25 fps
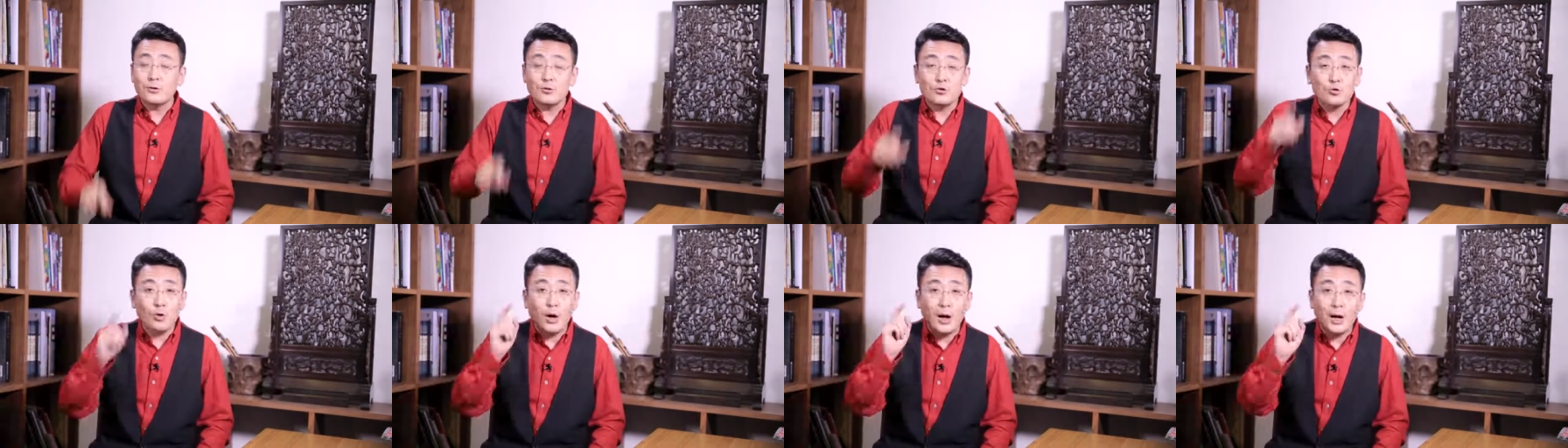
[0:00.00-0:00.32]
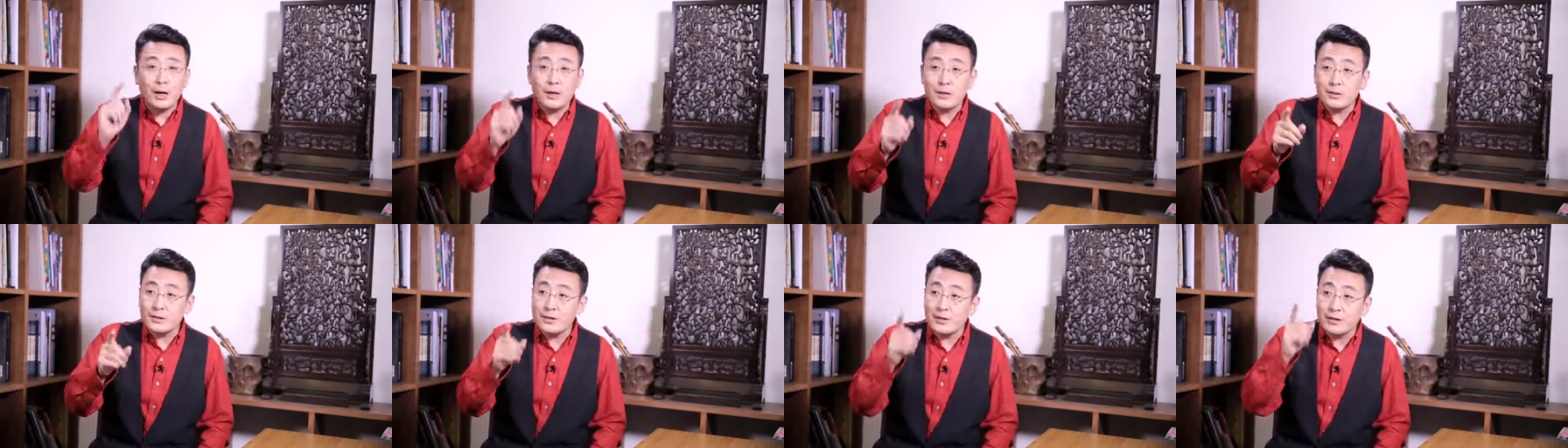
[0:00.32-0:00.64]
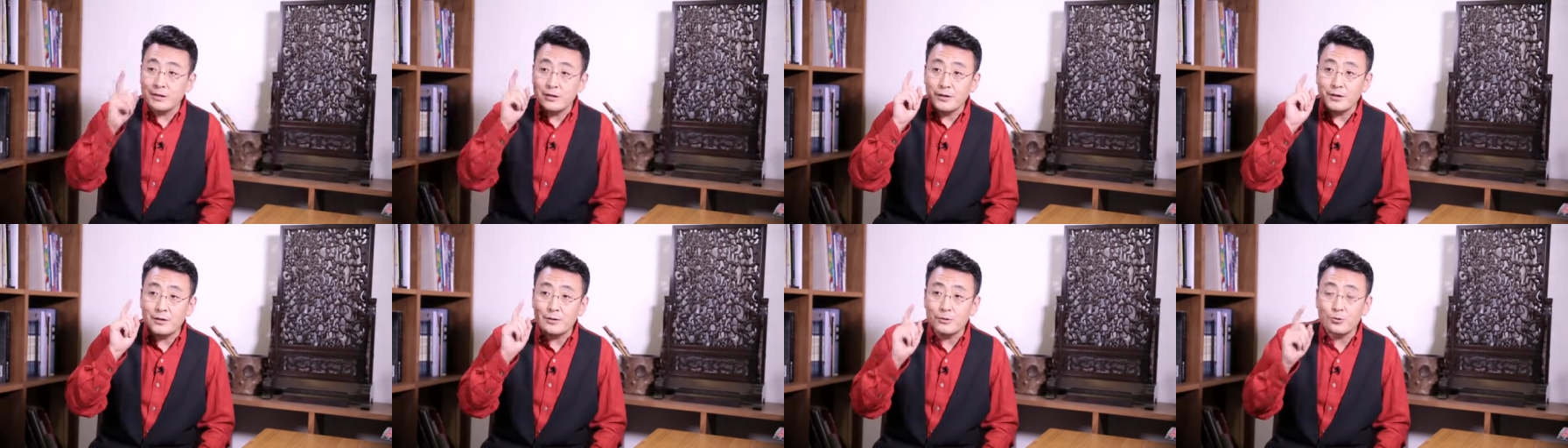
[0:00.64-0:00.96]
抓了这
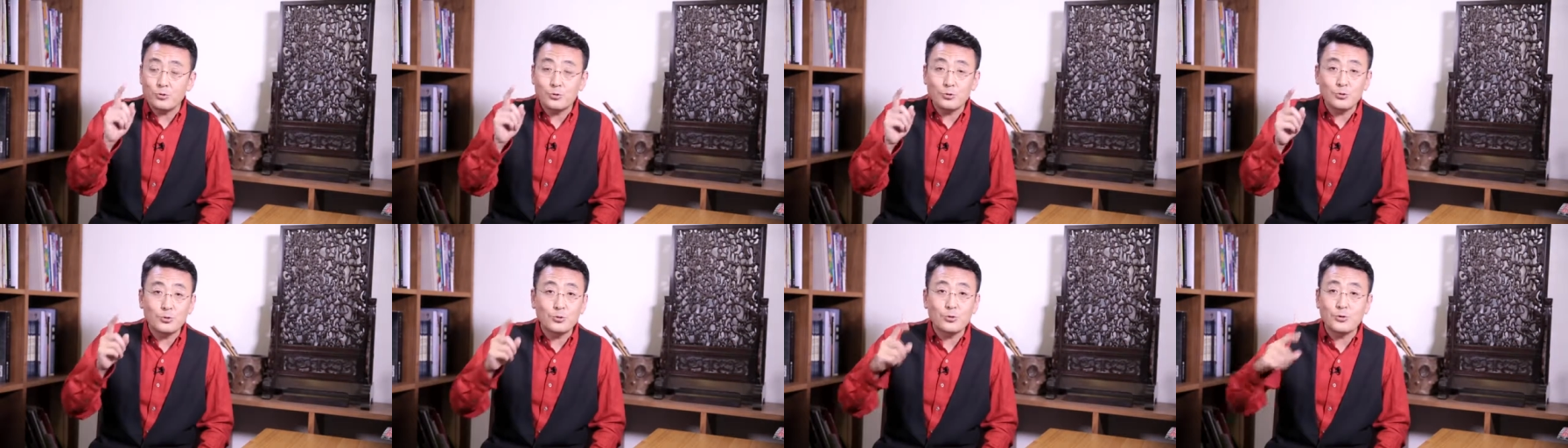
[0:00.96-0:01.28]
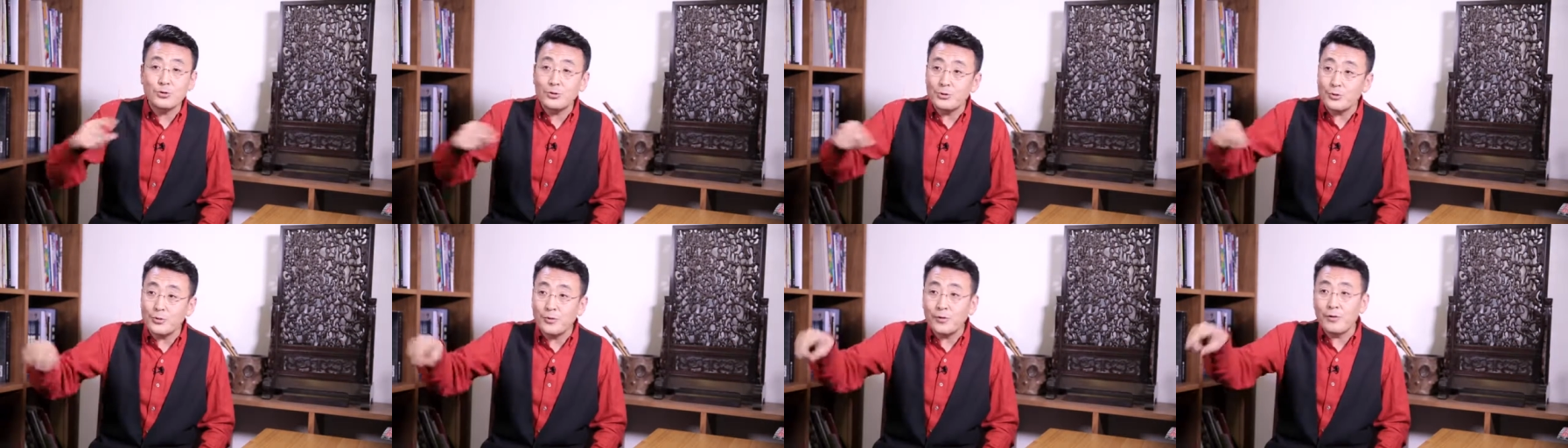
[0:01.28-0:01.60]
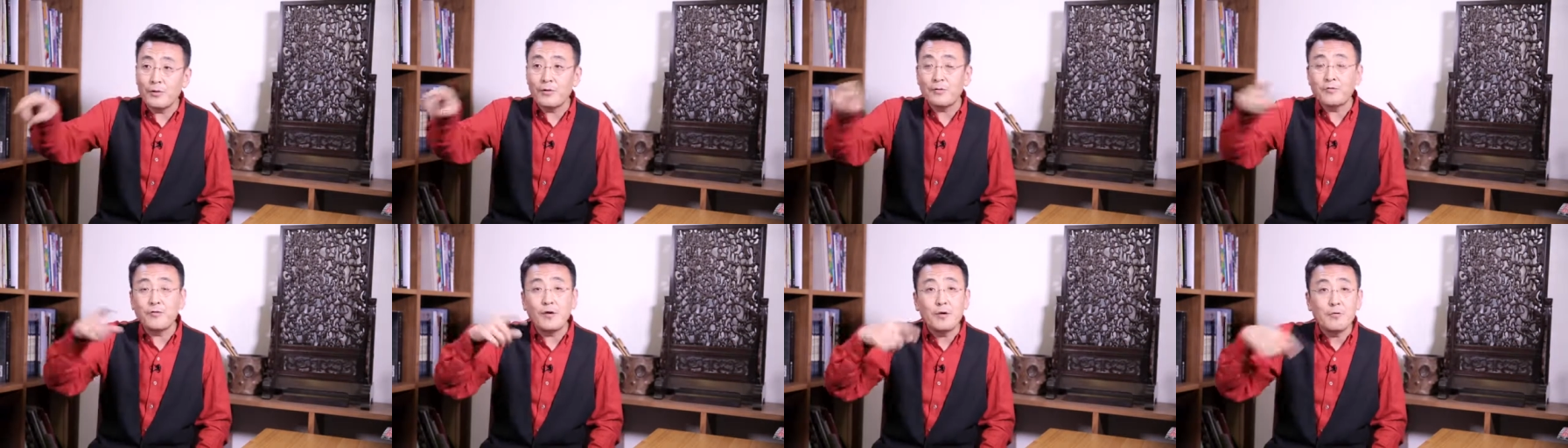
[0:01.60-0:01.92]
个，
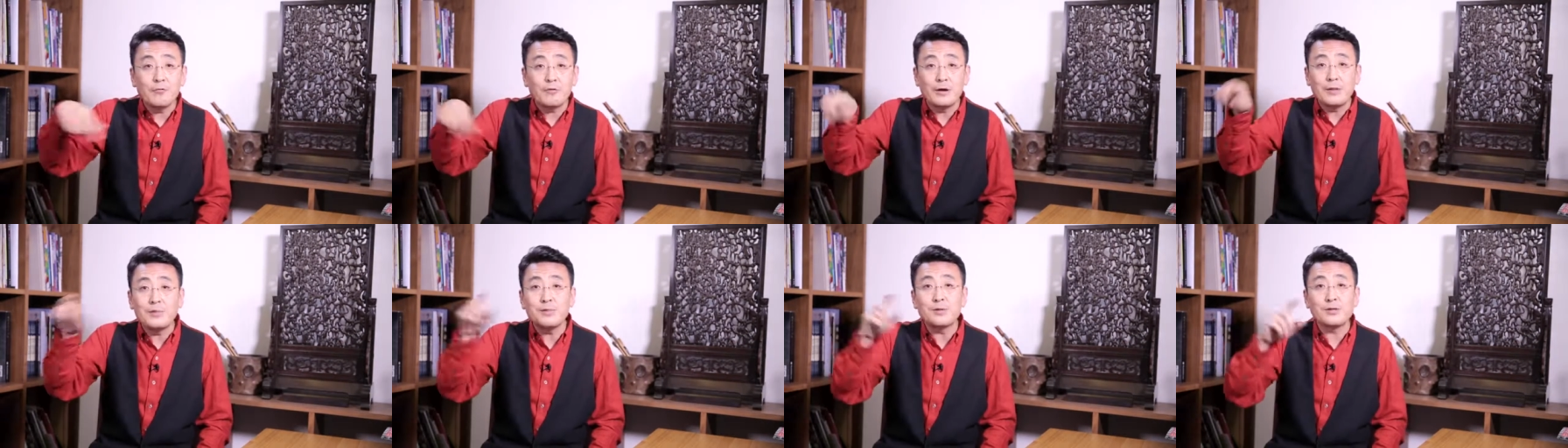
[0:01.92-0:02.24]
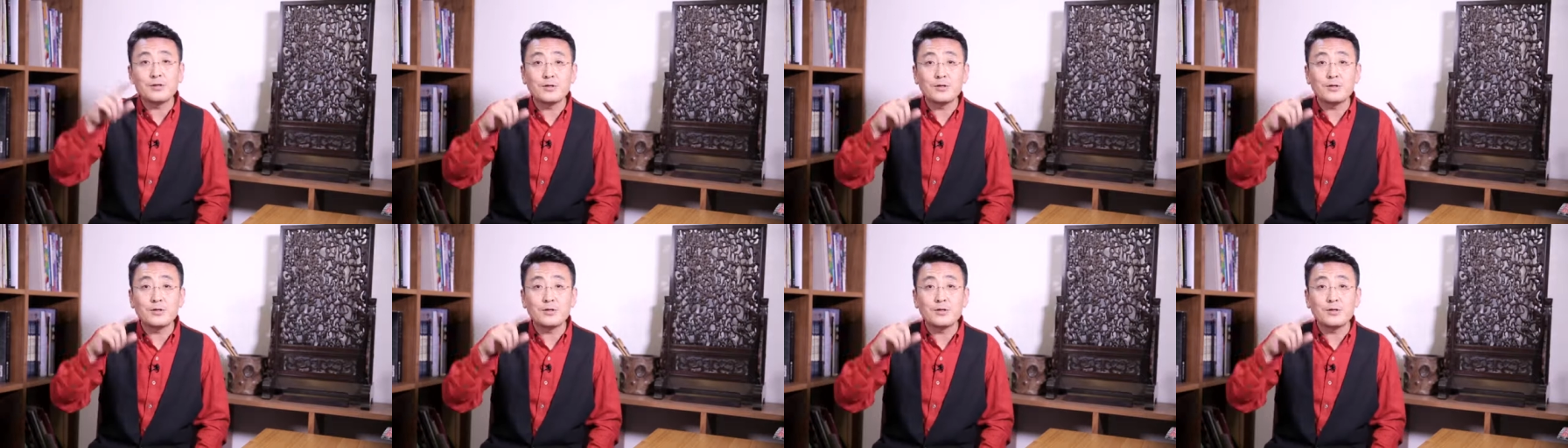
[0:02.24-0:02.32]
呃，风文